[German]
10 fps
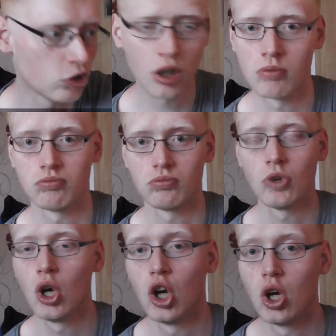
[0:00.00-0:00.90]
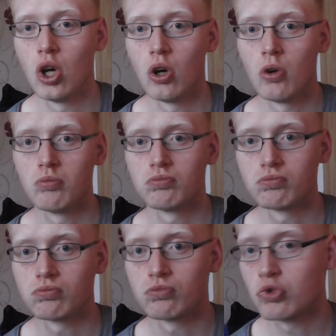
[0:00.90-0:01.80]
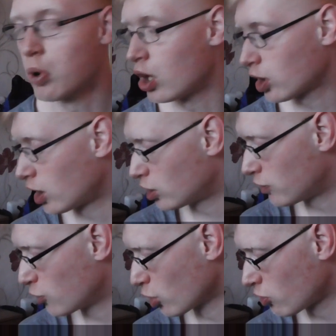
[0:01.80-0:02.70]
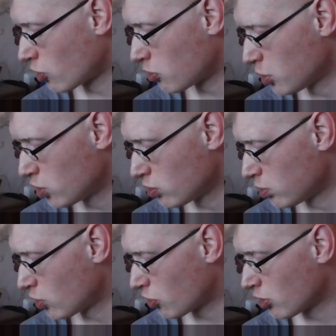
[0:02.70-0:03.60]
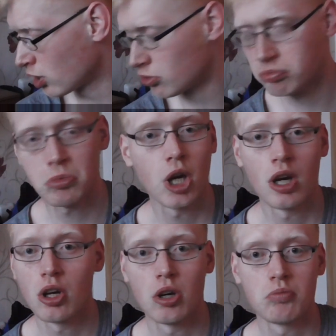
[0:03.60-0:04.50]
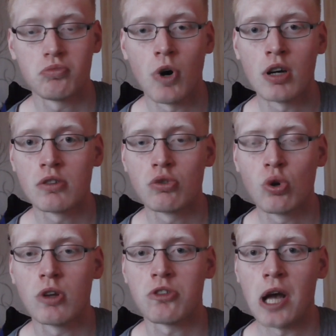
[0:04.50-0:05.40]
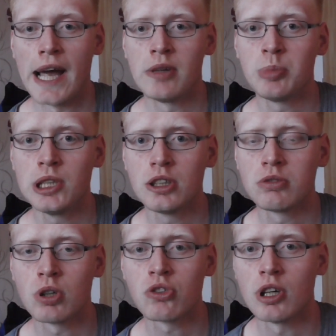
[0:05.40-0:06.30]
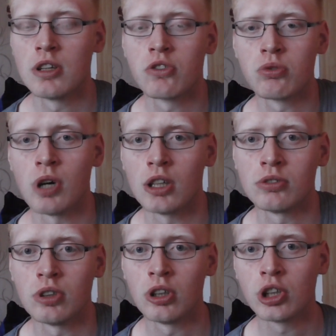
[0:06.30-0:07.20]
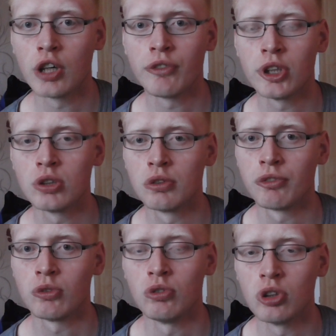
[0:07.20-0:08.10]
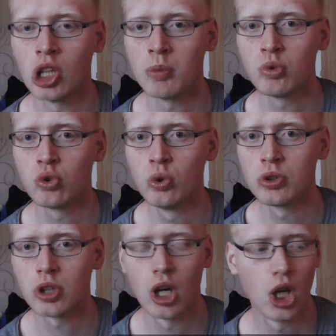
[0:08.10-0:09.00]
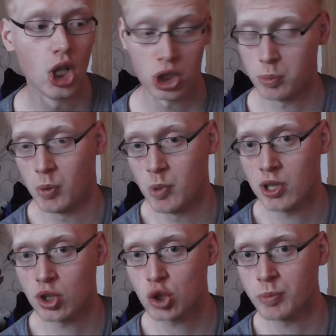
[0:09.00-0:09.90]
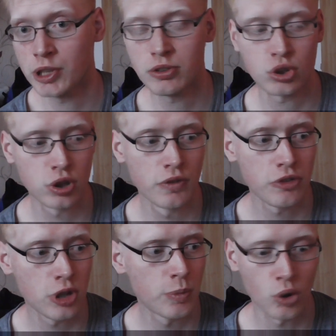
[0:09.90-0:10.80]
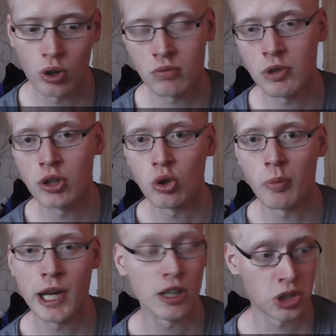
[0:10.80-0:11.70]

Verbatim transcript: Ja. Es war ein relativ kurzes Video, wie gesagt war uns ein kurzer Einblick, was alles so an äh, Kaffeedüften geben tut. Ich bin mal gespannt. Ich hoffe, es gibt irgendwann noch mehr.